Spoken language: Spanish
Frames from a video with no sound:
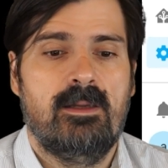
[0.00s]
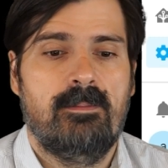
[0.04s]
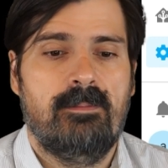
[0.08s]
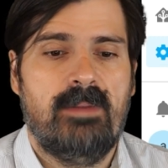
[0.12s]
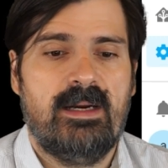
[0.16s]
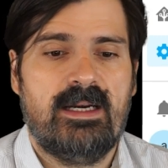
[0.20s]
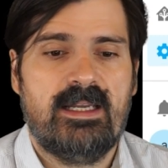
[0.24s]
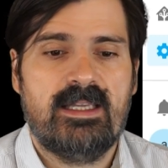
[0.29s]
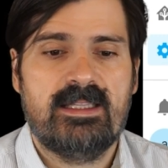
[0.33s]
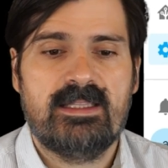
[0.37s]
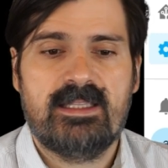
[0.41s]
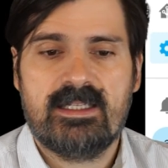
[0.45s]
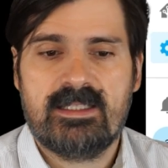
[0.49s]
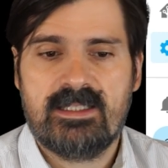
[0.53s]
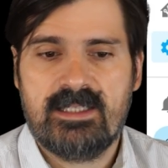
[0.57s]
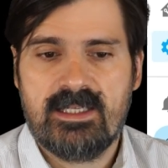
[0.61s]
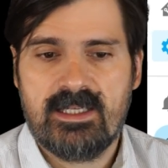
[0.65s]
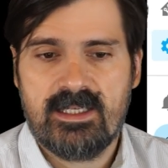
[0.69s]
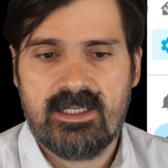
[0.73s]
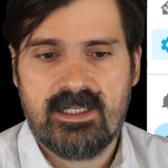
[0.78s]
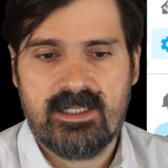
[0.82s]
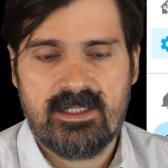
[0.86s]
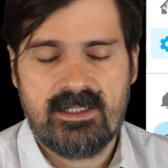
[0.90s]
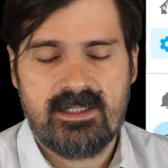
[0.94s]

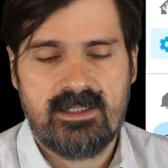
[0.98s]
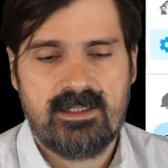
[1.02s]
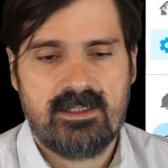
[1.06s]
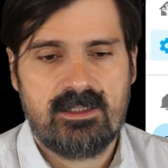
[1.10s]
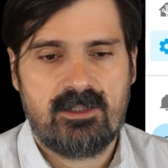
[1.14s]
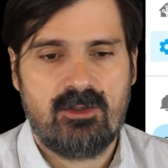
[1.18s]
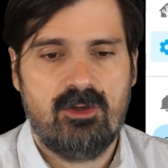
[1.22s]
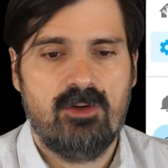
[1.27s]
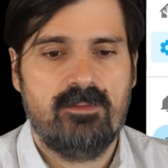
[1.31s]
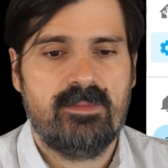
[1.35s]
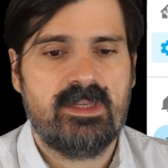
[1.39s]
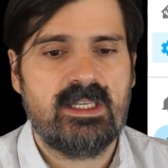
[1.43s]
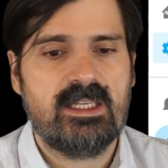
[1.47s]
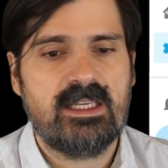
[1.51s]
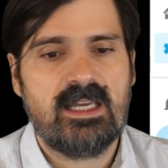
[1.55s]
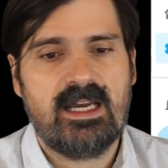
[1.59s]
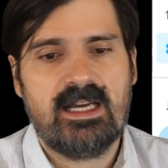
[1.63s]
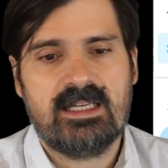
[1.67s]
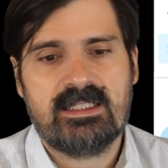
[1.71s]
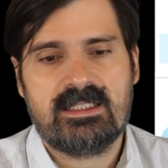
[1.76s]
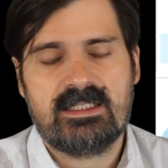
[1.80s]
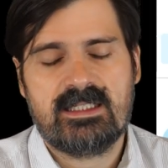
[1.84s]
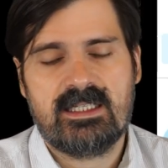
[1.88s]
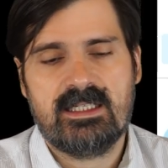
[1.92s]
paréntesis,
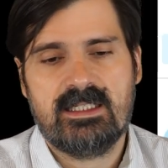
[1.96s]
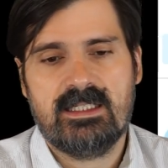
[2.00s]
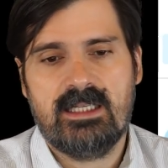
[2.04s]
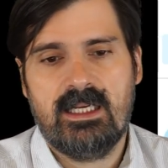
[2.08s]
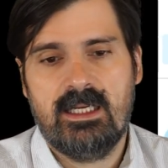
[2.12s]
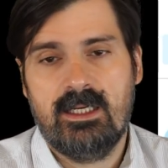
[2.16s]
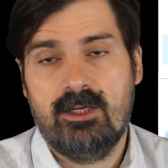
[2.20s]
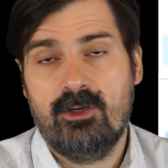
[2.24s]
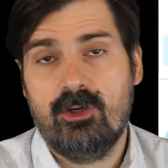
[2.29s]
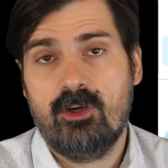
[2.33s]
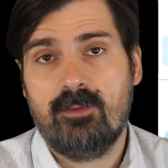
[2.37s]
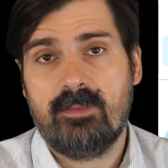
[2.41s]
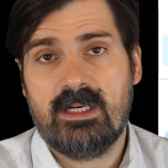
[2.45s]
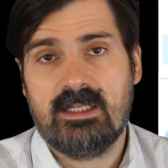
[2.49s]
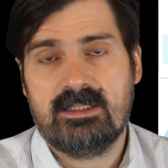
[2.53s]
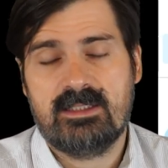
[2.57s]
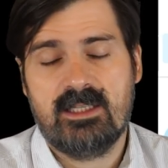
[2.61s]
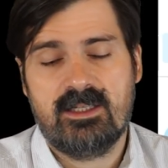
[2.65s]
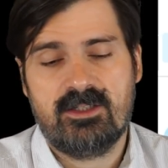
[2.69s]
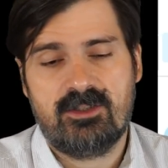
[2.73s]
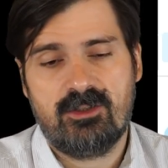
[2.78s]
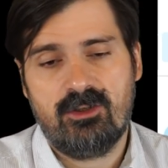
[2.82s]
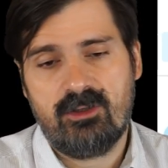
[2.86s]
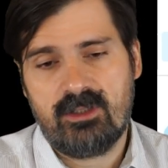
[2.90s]
comillas, eh, el nombre del
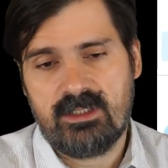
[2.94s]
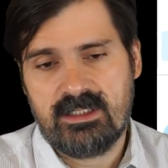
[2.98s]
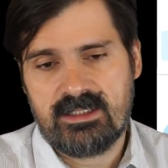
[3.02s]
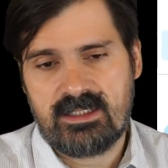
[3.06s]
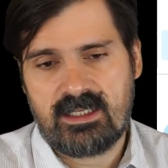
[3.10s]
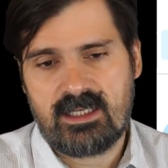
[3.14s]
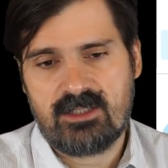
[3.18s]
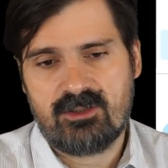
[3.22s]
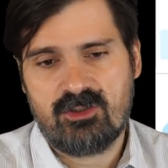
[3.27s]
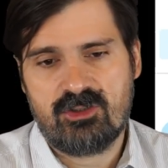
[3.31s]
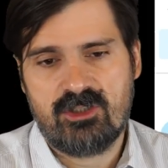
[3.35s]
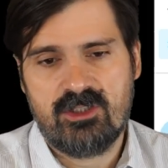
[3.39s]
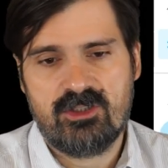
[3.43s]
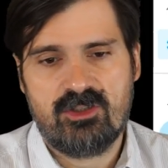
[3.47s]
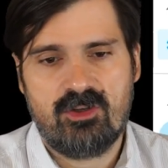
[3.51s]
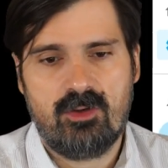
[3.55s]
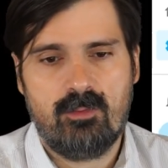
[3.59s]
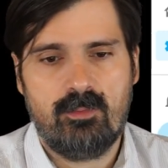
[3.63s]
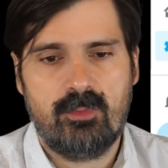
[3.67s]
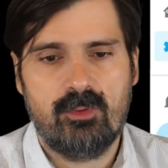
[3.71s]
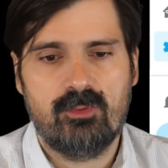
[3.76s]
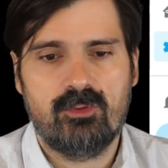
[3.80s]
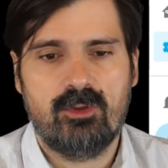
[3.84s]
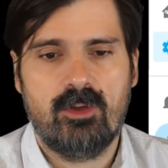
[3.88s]
sensor, en este caso
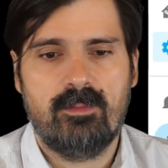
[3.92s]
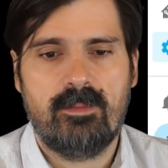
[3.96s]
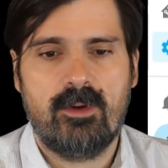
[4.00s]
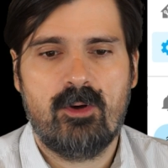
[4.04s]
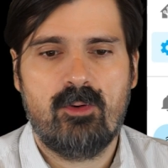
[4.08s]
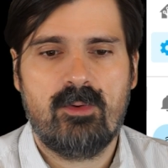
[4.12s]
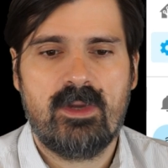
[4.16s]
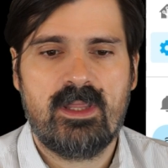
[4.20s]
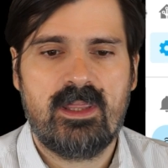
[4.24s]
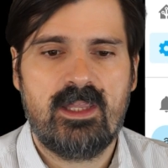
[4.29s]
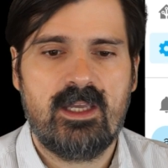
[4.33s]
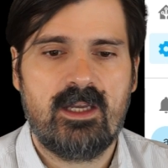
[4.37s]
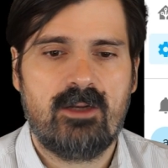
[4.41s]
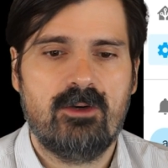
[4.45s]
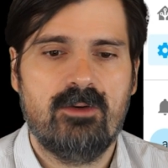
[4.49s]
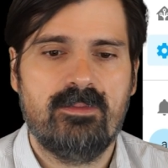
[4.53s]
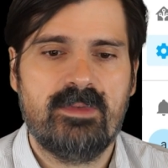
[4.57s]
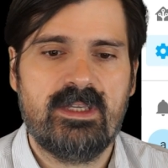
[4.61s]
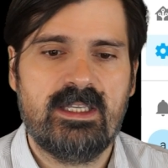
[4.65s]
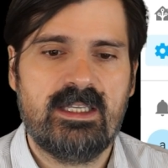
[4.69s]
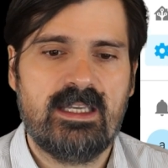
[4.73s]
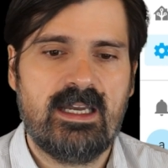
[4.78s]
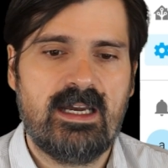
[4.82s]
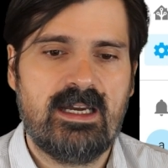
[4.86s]
sensor.pvc,
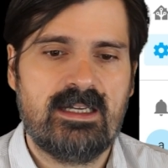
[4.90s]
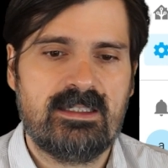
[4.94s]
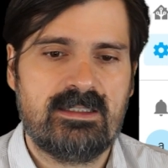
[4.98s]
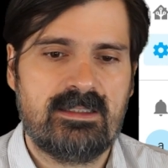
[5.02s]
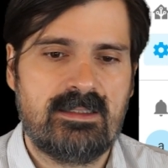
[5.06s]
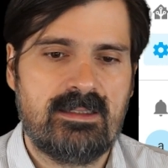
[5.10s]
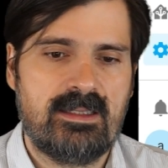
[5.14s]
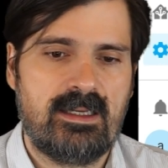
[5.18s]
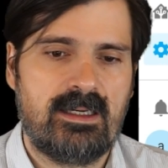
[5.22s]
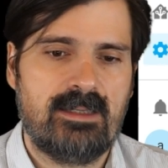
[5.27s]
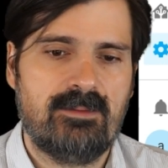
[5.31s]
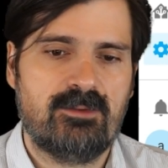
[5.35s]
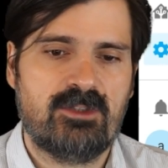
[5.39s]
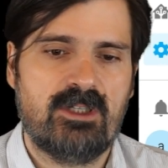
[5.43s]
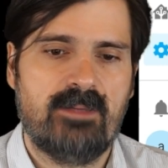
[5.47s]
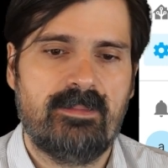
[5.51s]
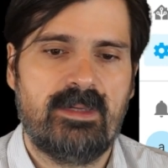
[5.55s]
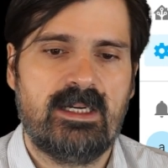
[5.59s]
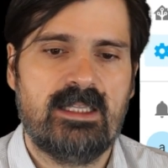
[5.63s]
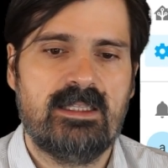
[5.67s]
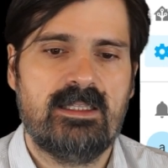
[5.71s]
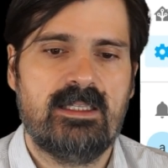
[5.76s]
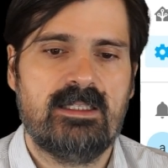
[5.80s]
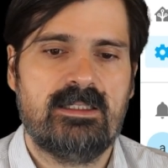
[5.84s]
comillas, cerramos el
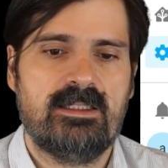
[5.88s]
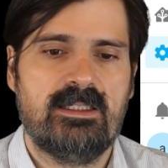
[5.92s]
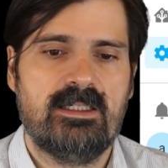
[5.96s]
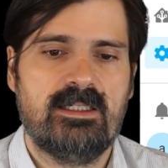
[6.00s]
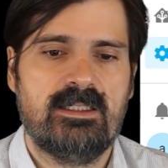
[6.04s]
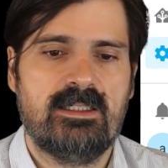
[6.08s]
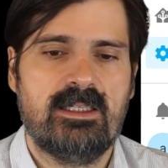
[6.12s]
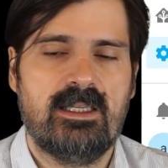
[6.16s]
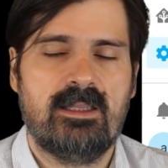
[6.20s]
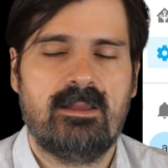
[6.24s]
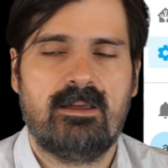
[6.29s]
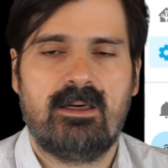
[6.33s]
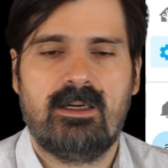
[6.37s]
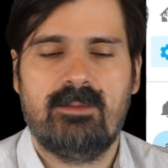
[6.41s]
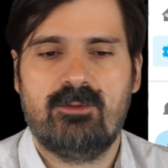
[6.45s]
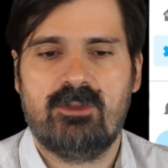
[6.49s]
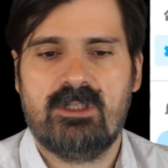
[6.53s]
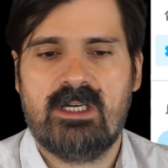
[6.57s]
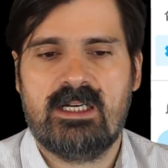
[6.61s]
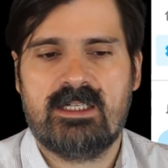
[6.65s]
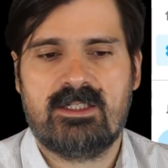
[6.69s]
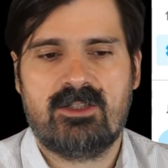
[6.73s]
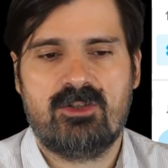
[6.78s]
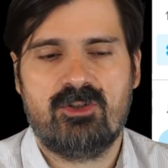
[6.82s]
paréntesis y
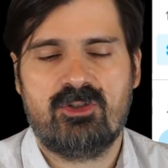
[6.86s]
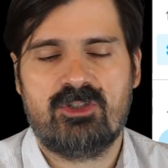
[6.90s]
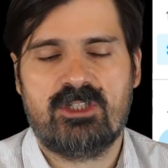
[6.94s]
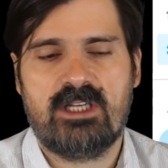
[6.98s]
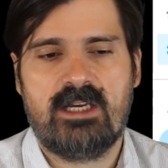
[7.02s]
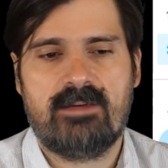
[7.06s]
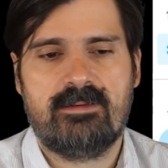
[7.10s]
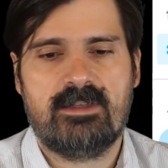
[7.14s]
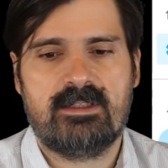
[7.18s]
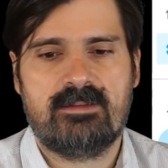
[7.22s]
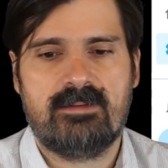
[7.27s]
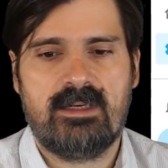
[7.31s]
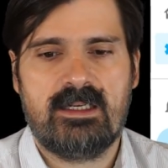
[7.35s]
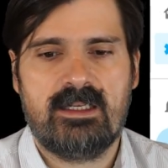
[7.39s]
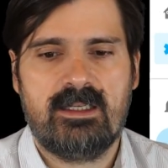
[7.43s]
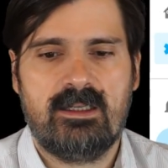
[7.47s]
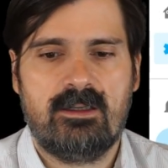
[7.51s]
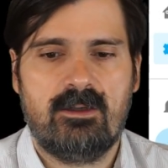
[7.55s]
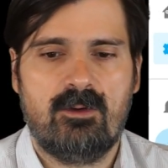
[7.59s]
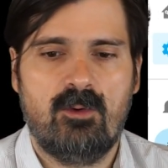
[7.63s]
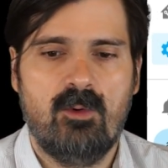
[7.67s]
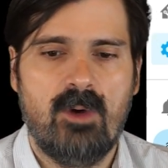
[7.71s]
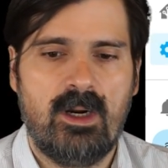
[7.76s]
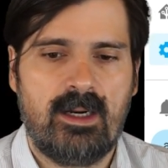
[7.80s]
cerramos las dos llaves, ¿vale?
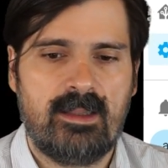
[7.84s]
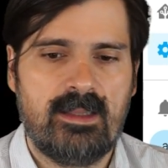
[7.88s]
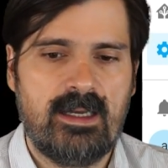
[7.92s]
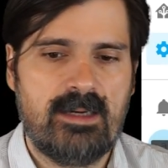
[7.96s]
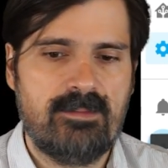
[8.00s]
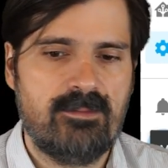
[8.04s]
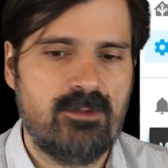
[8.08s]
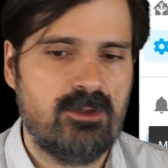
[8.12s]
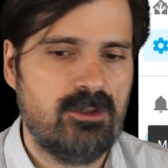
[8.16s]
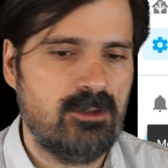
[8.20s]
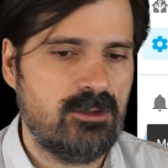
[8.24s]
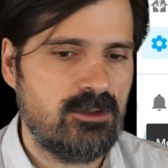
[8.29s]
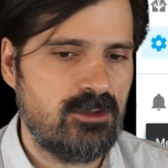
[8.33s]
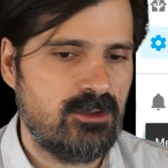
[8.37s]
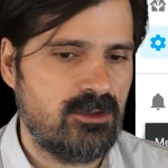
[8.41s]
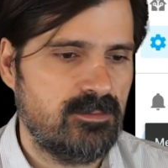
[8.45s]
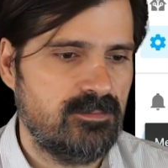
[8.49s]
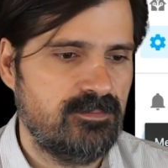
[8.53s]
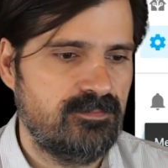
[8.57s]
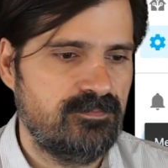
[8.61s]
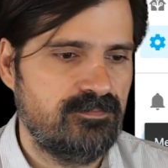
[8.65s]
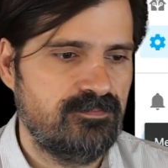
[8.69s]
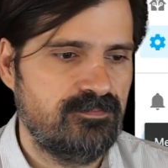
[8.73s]
Guardamos.